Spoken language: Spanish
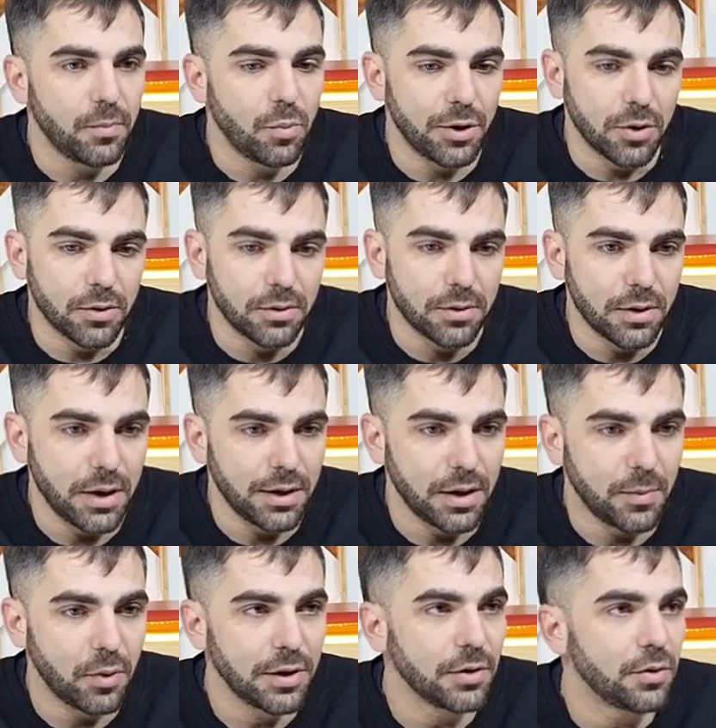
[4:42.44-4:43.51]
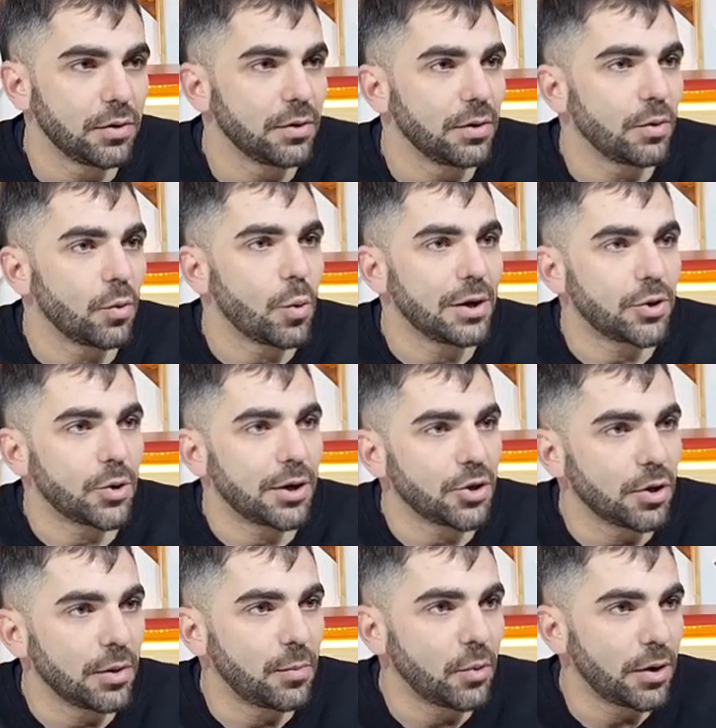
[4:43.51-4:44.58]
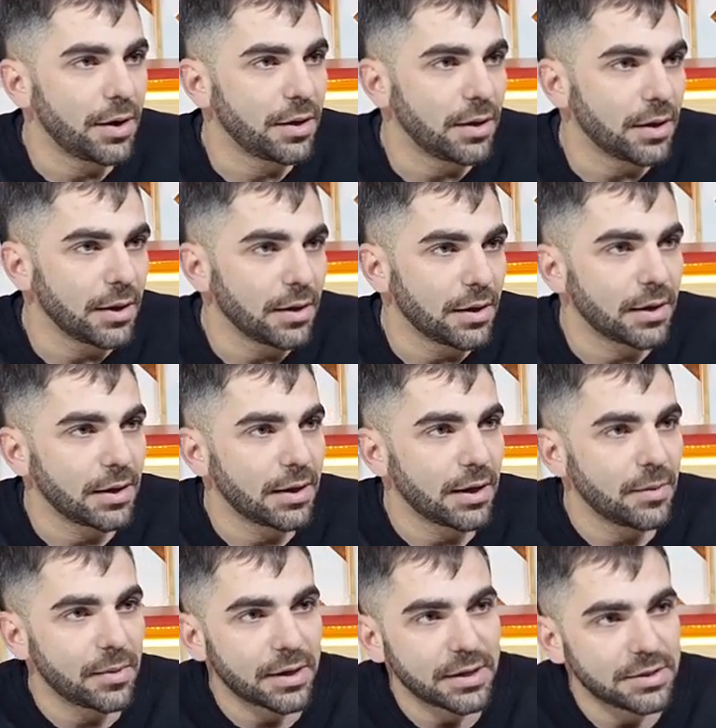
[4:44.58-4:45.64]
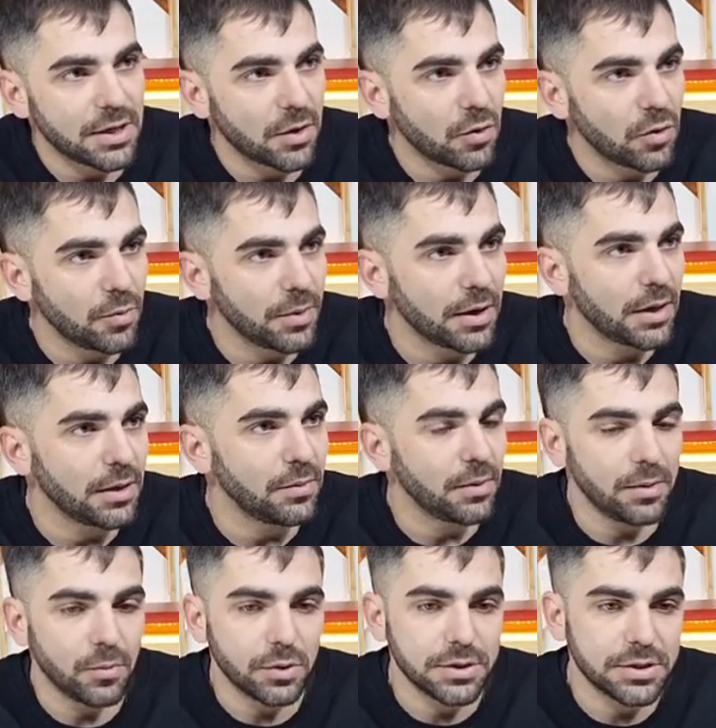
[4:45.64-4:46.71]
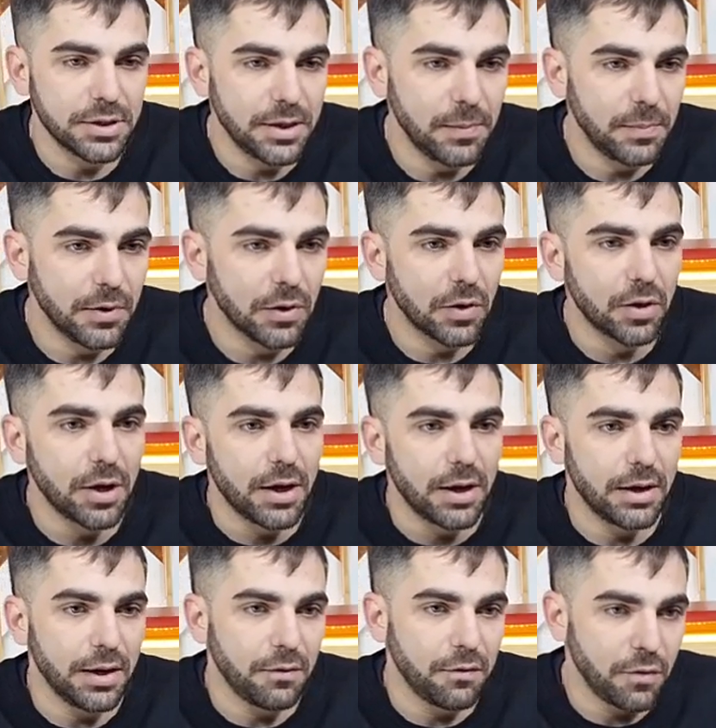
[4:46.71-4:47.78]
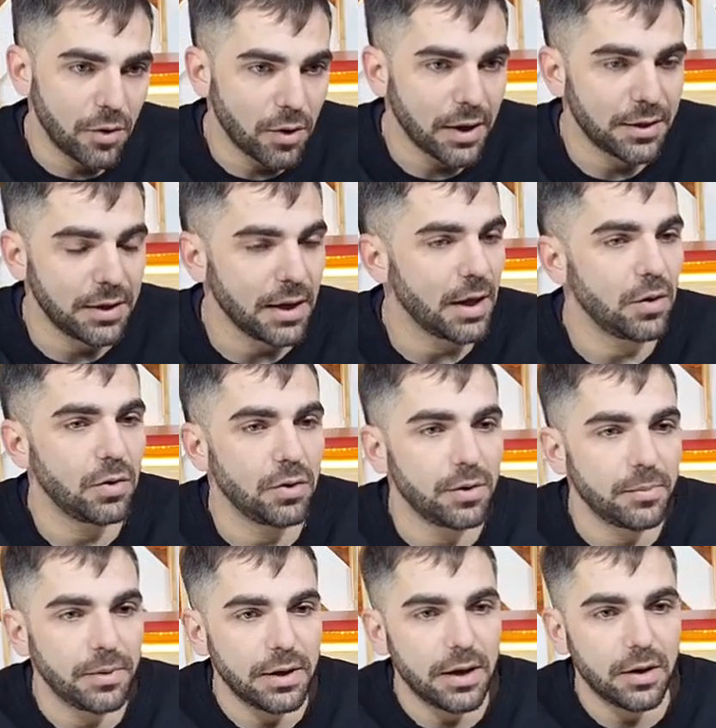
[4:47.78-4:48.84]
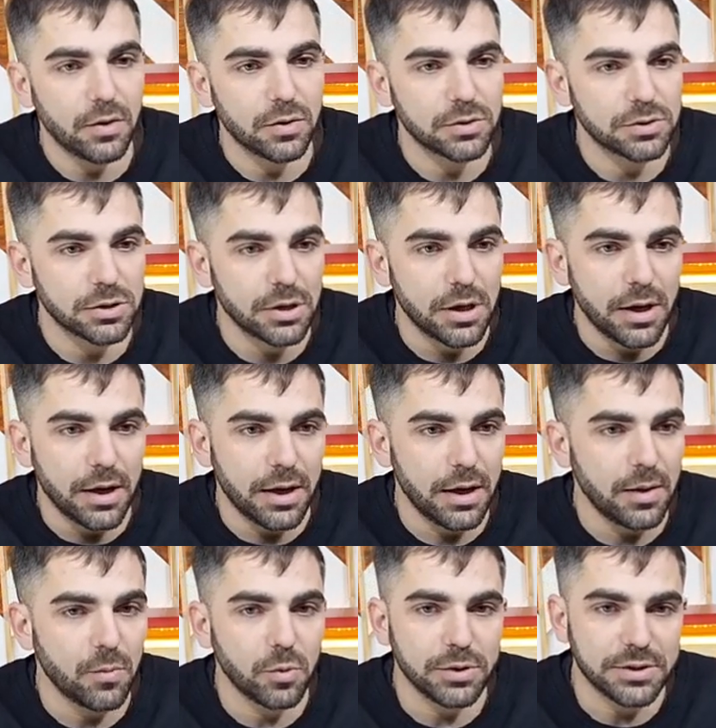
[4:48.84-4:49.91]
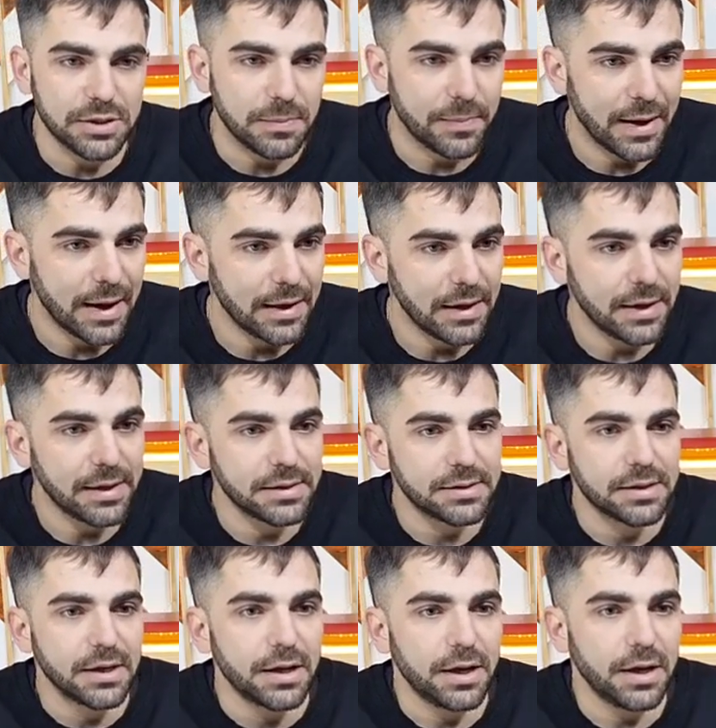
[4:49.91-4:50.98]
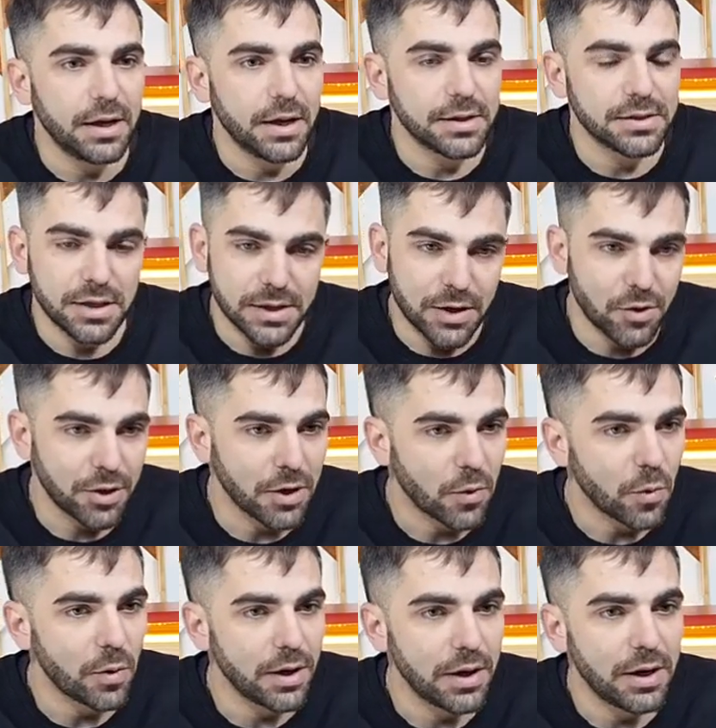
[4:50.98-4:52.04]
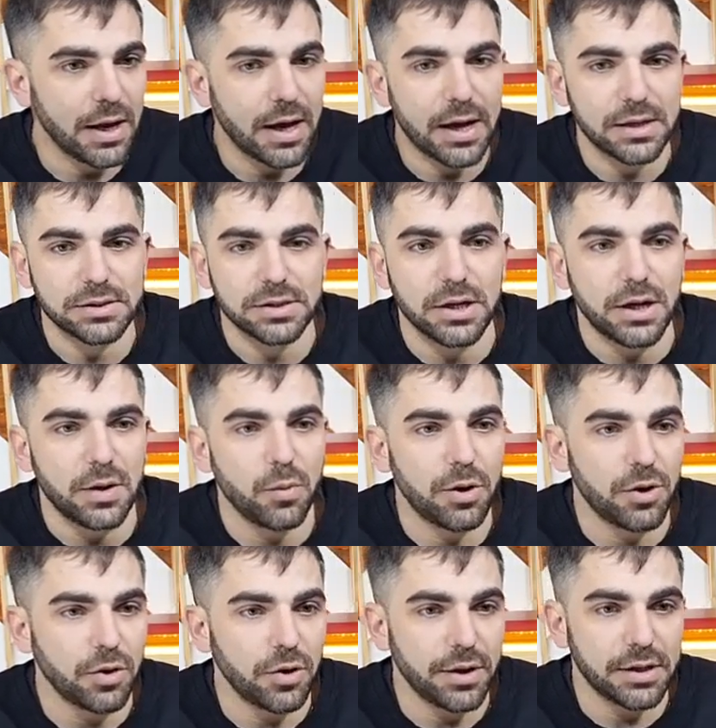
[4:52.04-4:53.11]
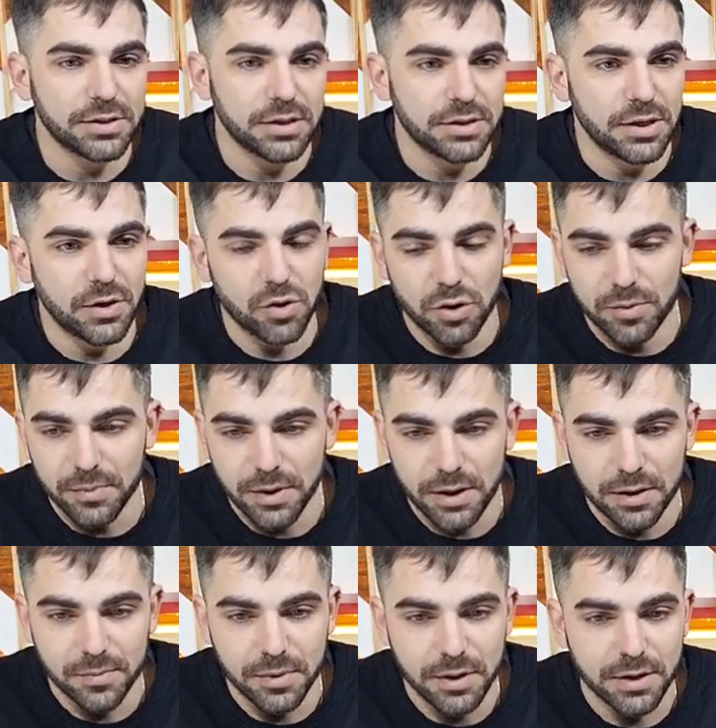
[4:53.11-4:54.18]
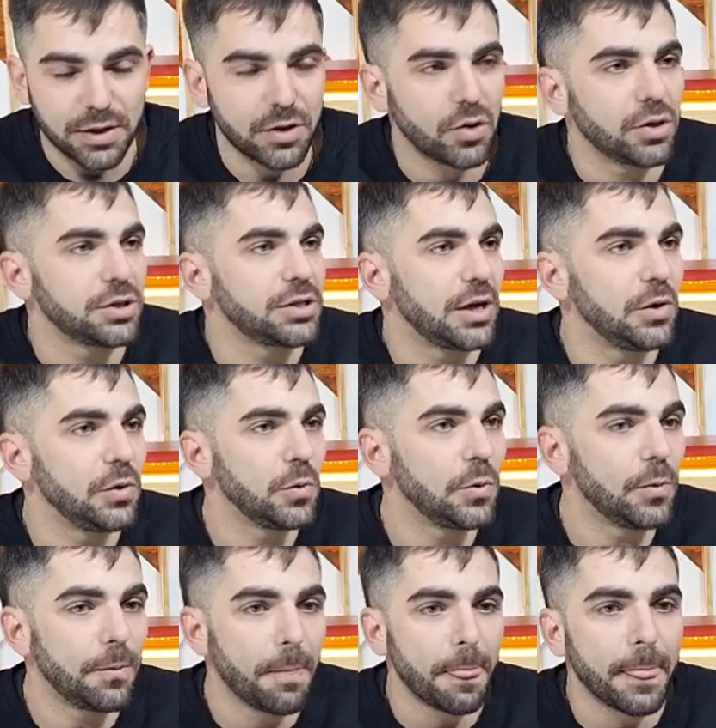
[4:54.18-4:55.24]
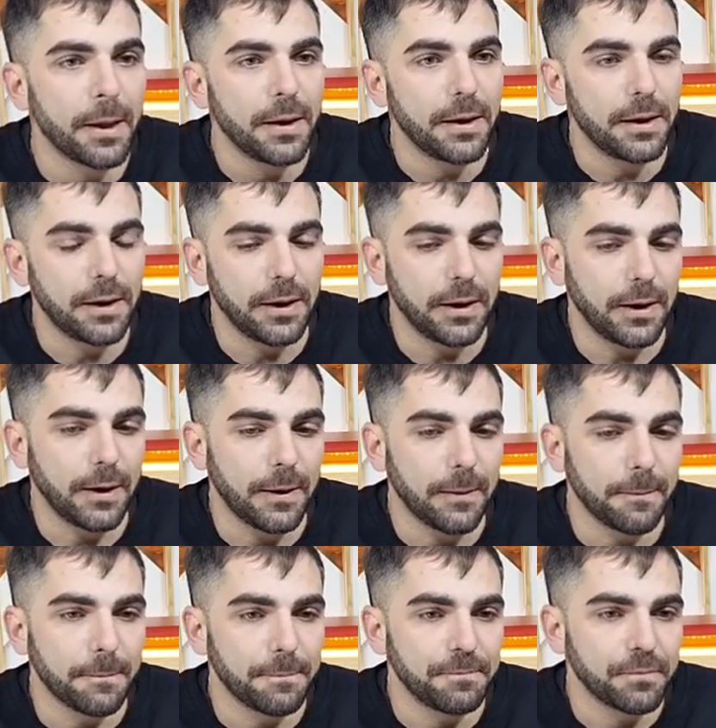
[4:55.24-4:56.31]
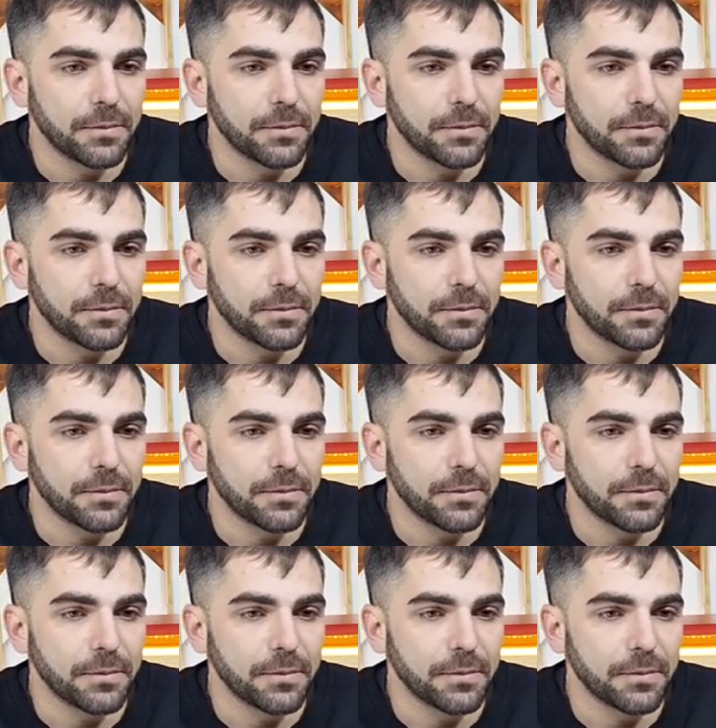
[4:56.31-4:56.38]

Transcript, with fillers: bueno, después, cuatro años después, de, decretan emergencia económica el, municipio, fueron castigados los empleados municipales, cerraron escuelas, bueno, se cerró el, Ministerio de Salud, eh,